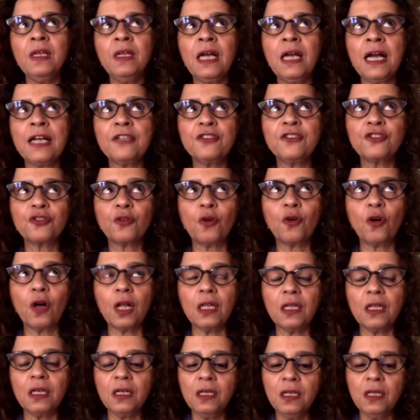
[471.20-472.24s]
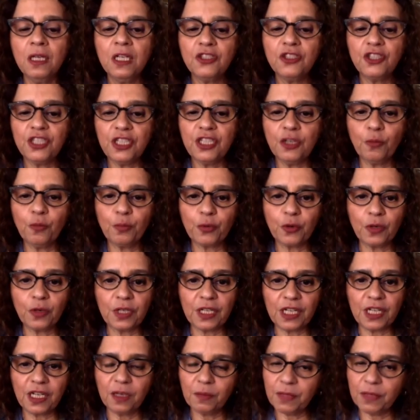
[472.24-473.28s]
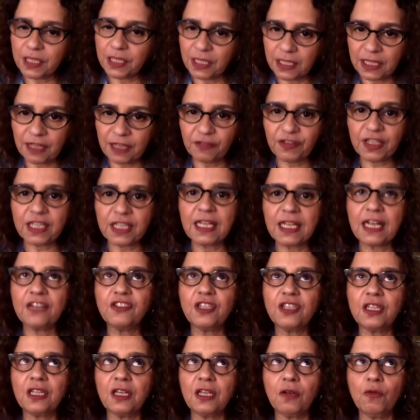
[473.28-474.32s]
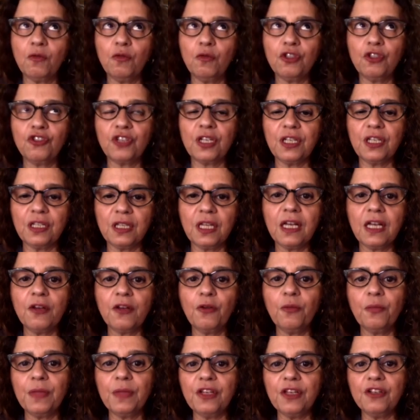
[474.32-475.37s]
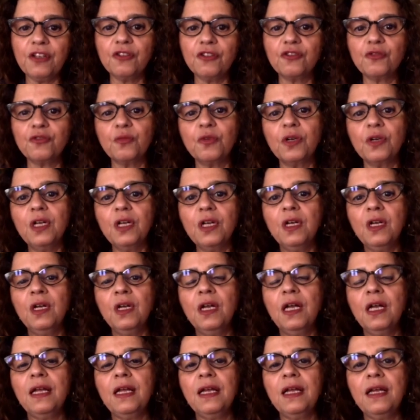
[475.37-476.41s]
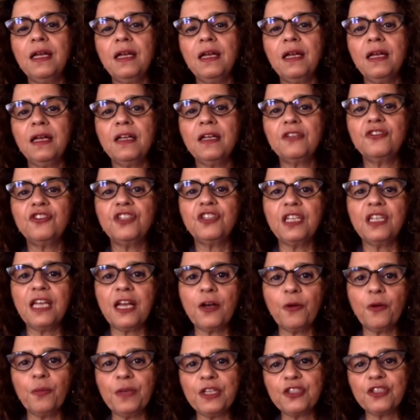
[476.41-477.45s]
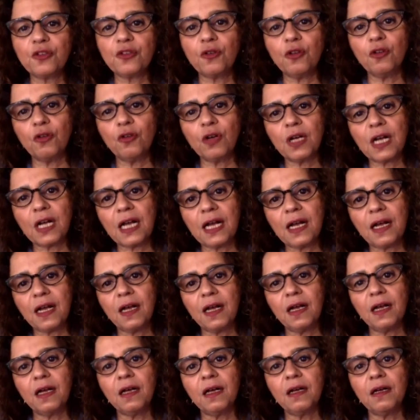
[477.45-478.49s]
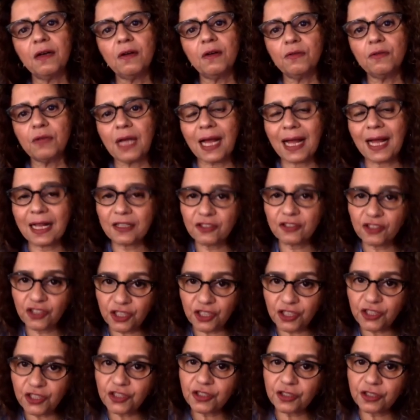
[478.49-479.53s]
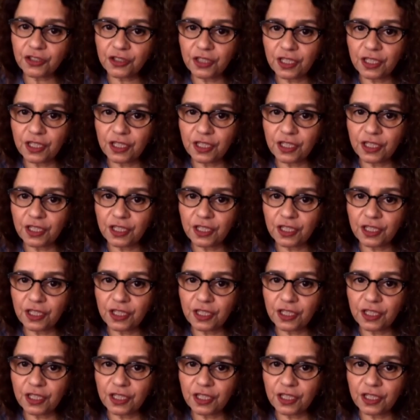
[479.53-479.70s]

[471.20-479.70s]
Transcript: A escola tinha um programa, que na verdade até hoje ainda é o mesmo, é, de realmente colocar artistas